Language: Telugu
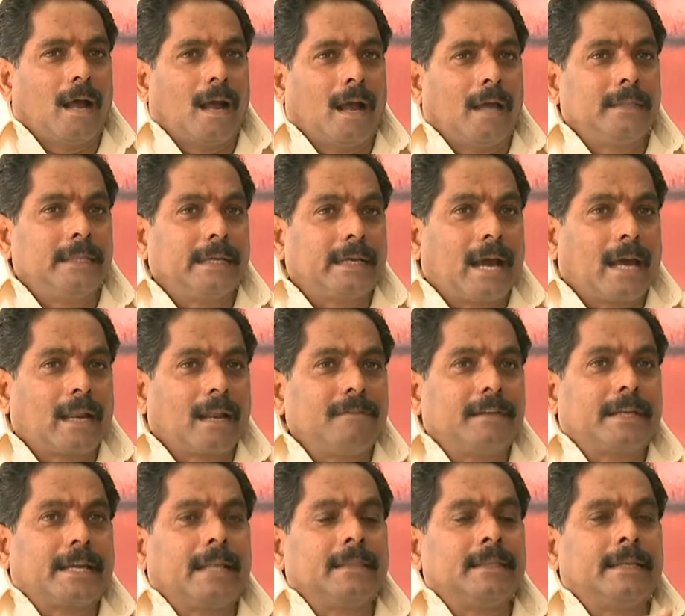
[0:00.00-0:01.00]
అధికార
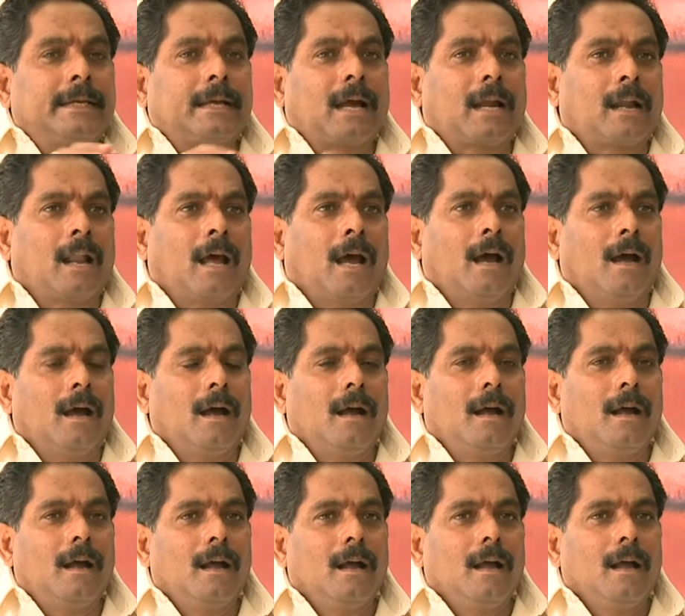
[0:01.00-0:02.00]
వికేంద్రీకరణ
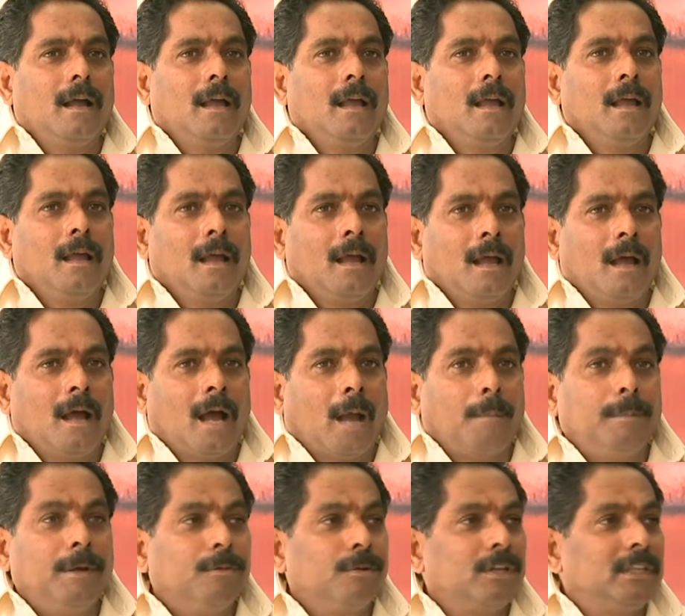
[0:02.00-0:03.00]

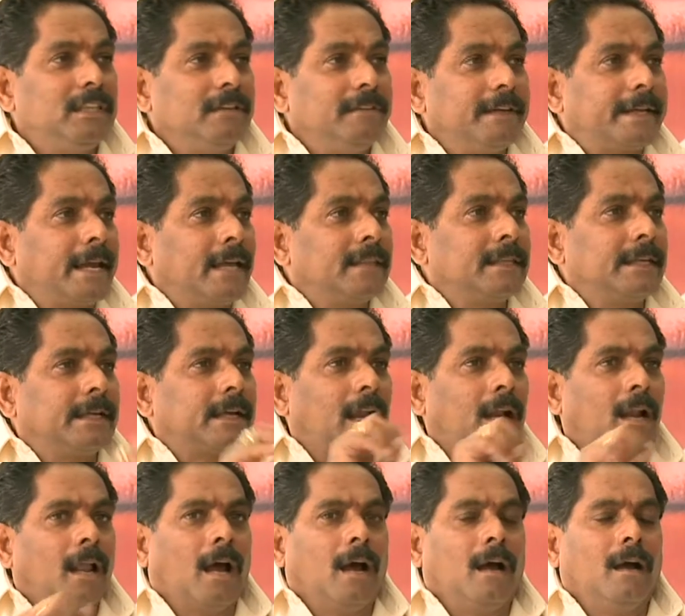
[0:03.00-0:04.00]
అభివృద్ధి
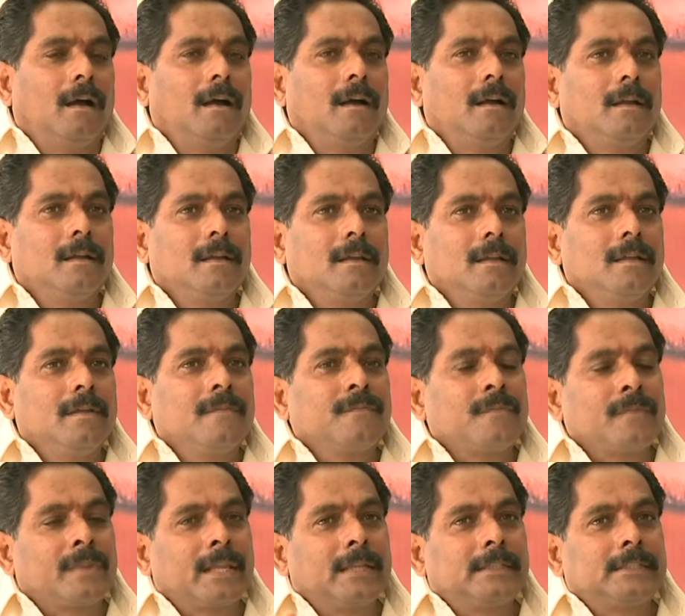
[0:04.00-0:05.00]
వికేంద్రీకరణ
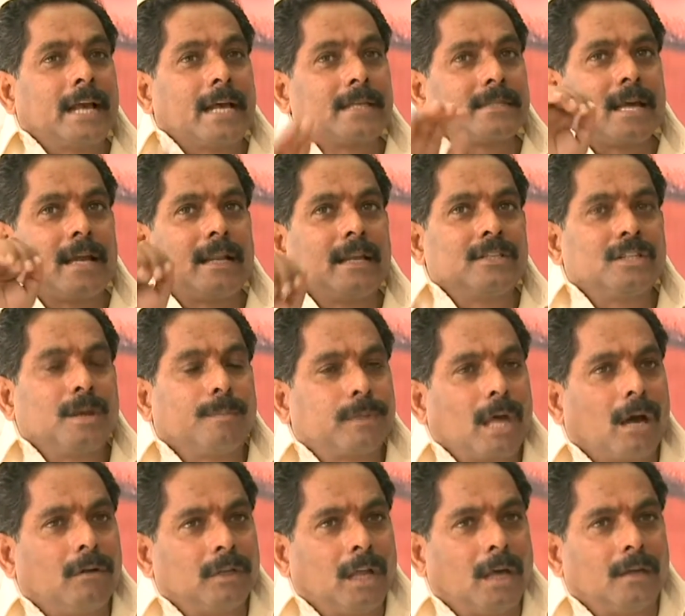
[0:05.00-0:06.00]
చేస్తానని చెప్తా
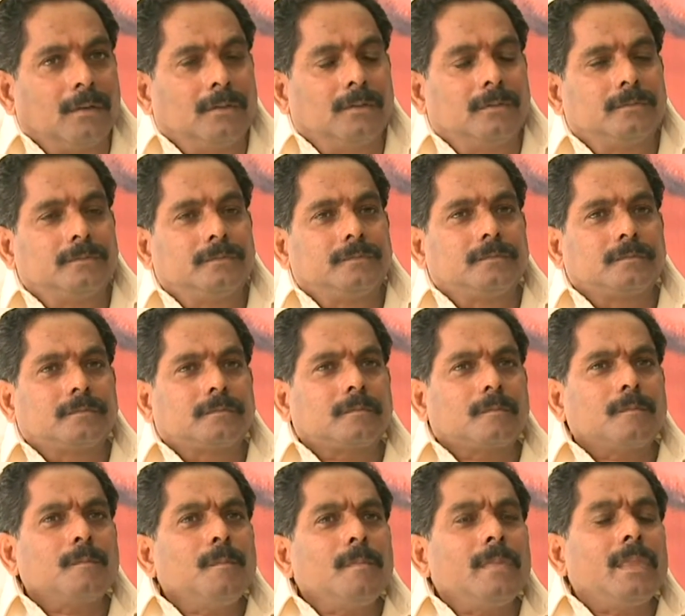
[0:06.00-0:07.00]
ఉన్నారు
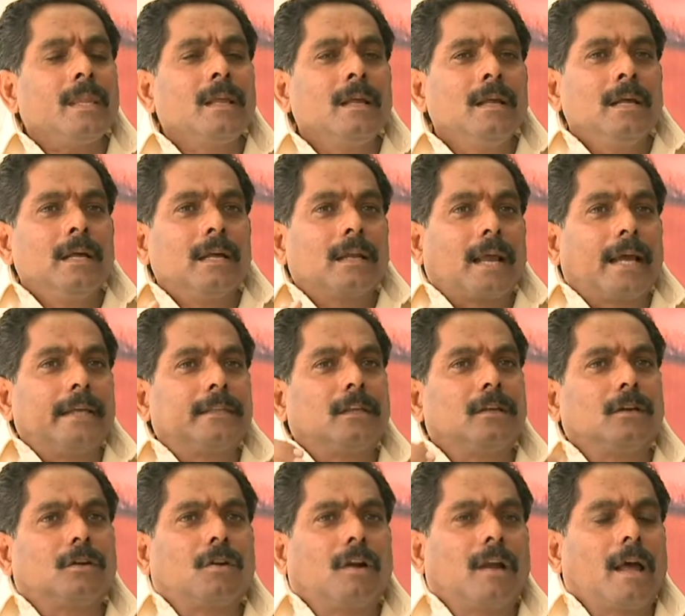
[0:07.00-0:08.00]

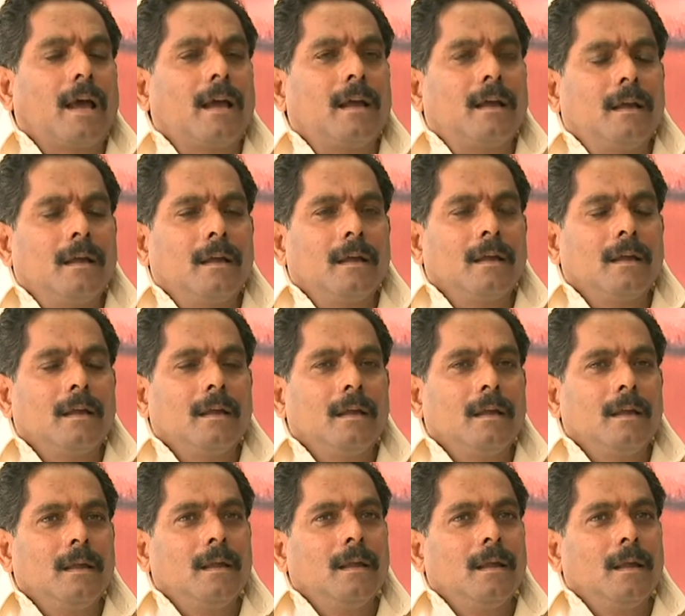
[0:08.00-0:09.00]
రైతులకు కూడా
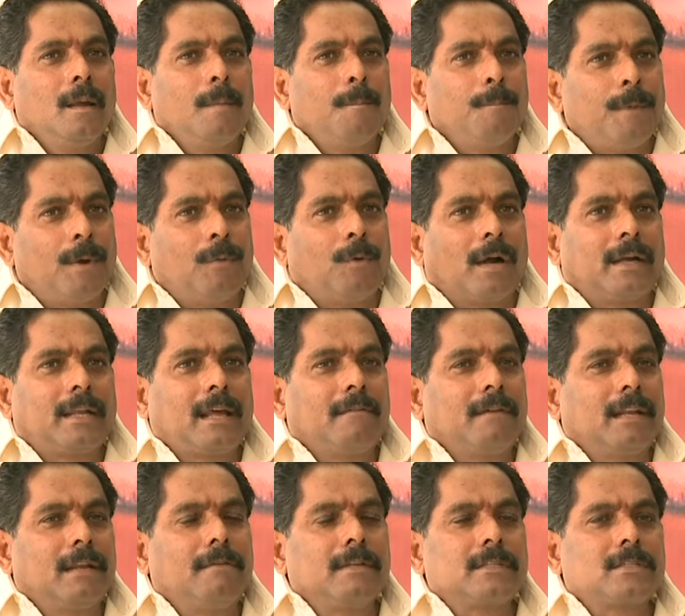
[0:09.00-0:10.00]
మేము ఒకటే
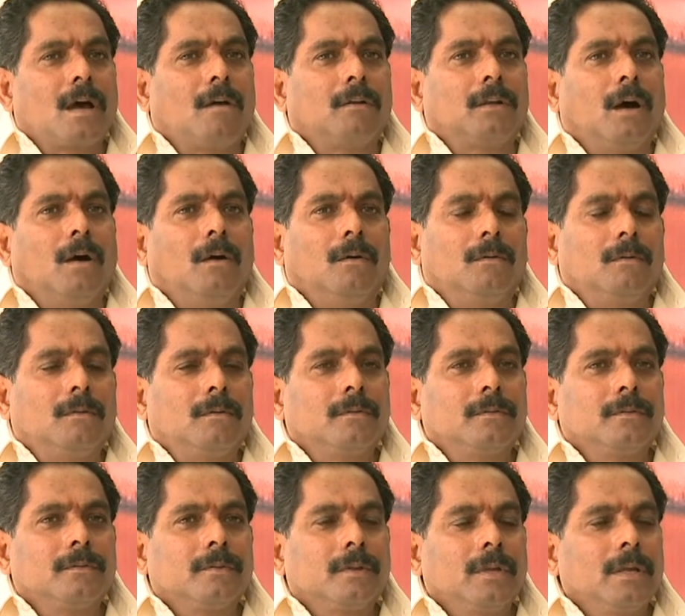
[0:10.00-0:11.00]
విన్నవిస్తా ఉన్నాం
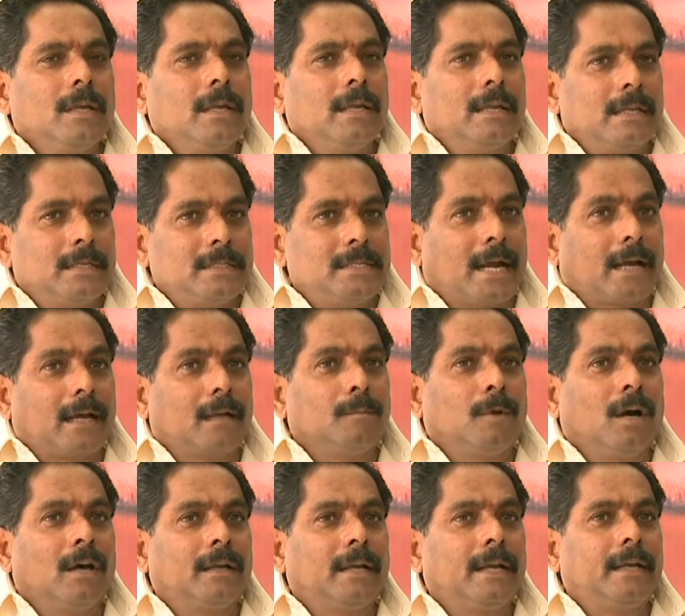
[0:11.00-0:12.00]

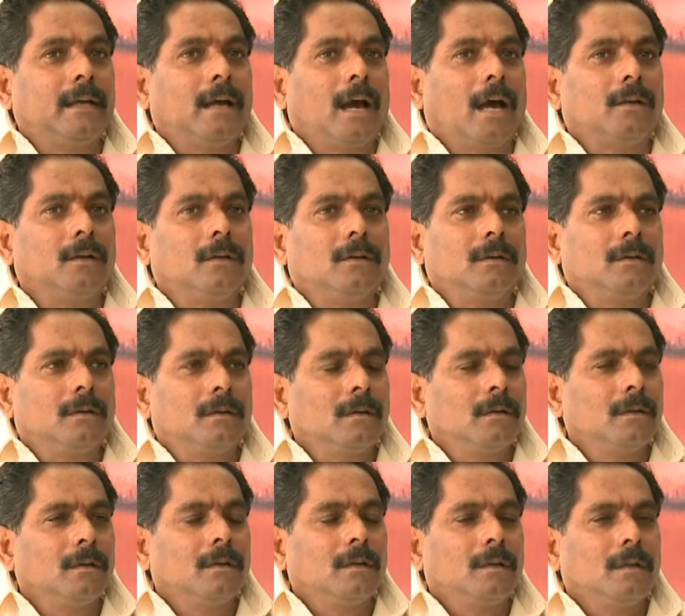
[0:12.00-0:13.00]
జగన్మోహన్ రెడ్డి గారు
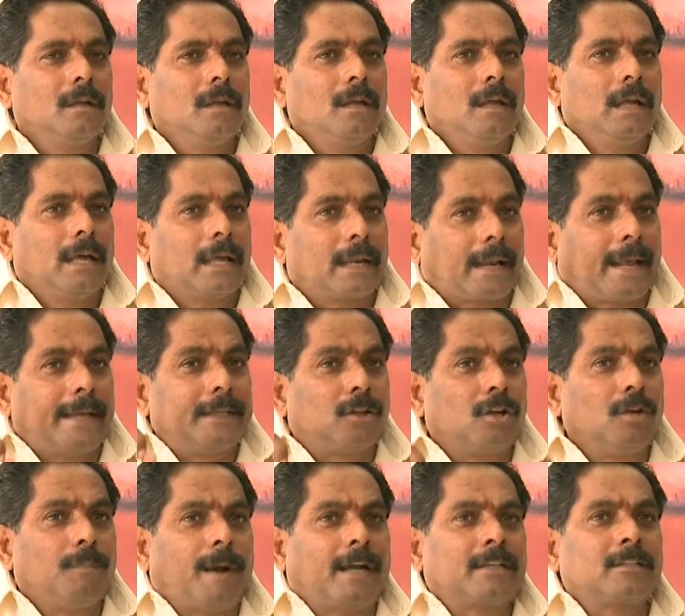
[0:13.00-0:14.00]

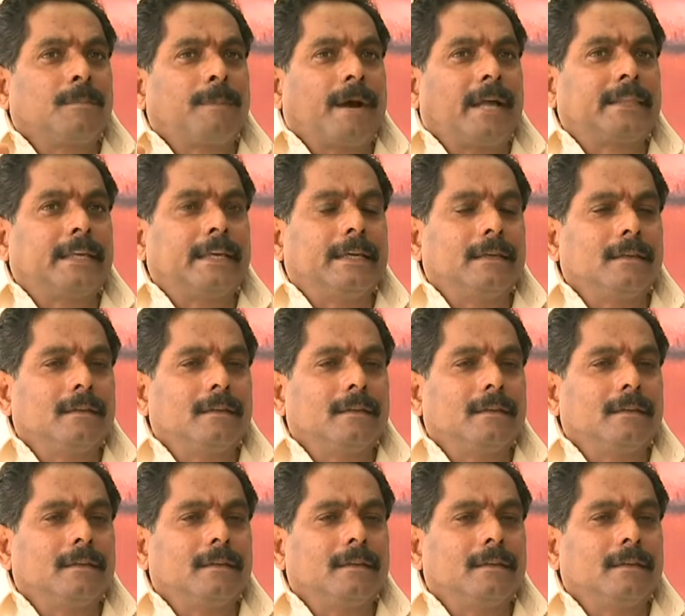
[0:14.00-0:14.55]
రైతులు పక్షపాతి